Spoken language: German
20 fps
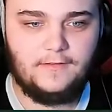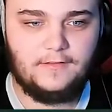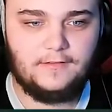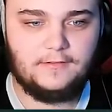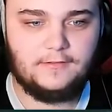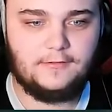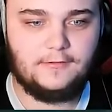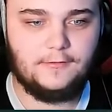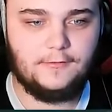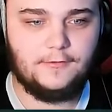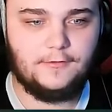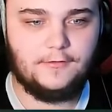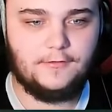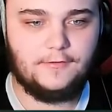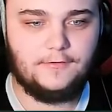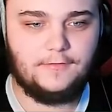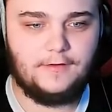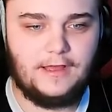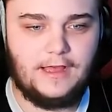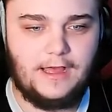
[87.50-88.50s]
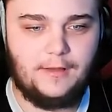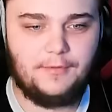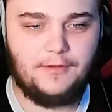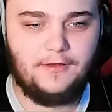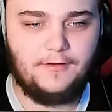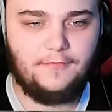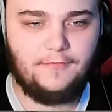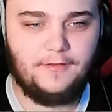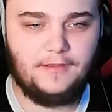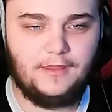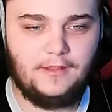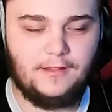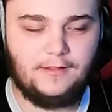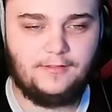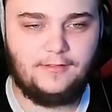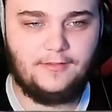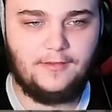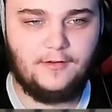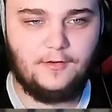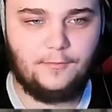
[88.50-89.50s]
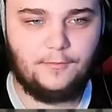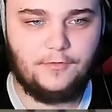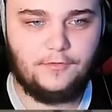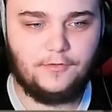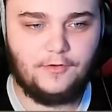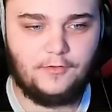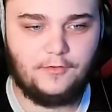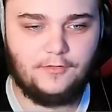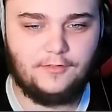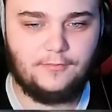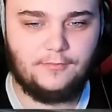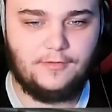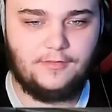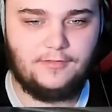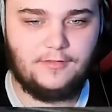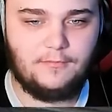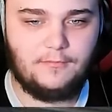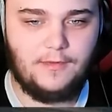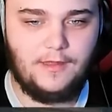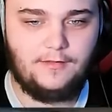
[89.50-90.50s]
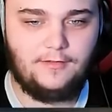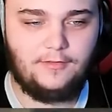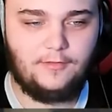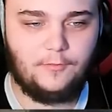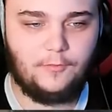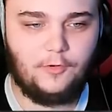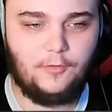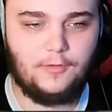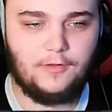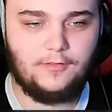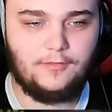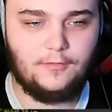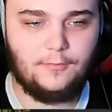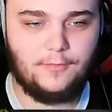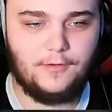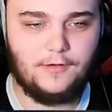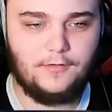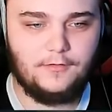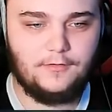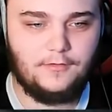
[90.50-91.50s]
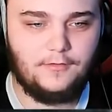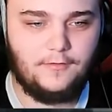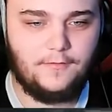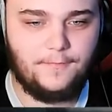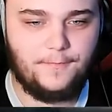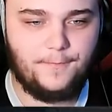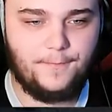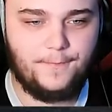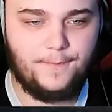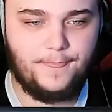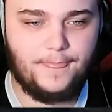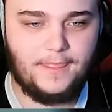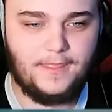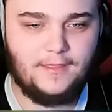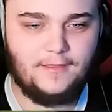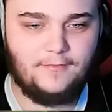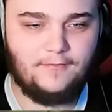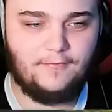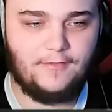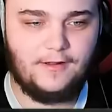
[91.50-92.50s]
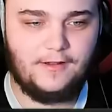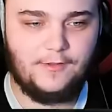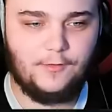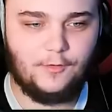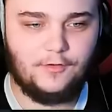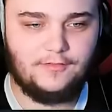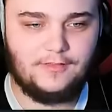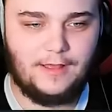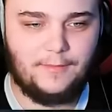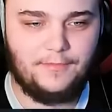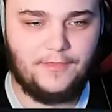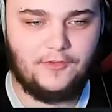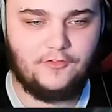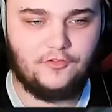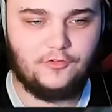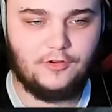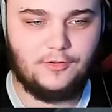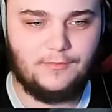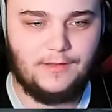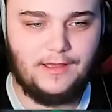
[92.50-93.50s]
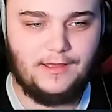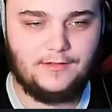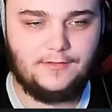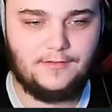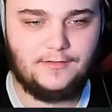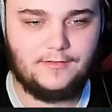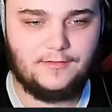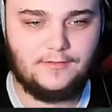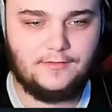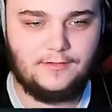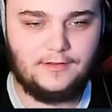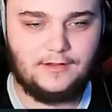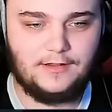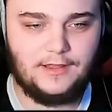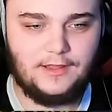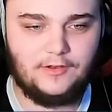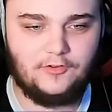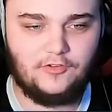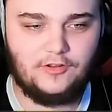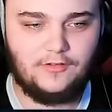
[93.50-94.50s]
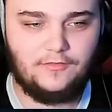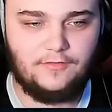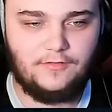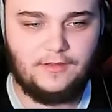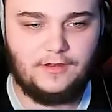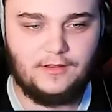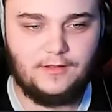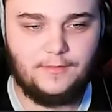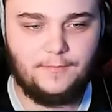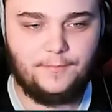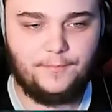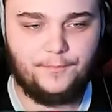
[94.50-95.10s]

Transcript: So, aber wir gehen jetzt hin und besorgen uns ein bisschen Metz, um rüberzubauen. Weil die Jungs haben das schon gemacht. Die kleinen Jetzt Metz?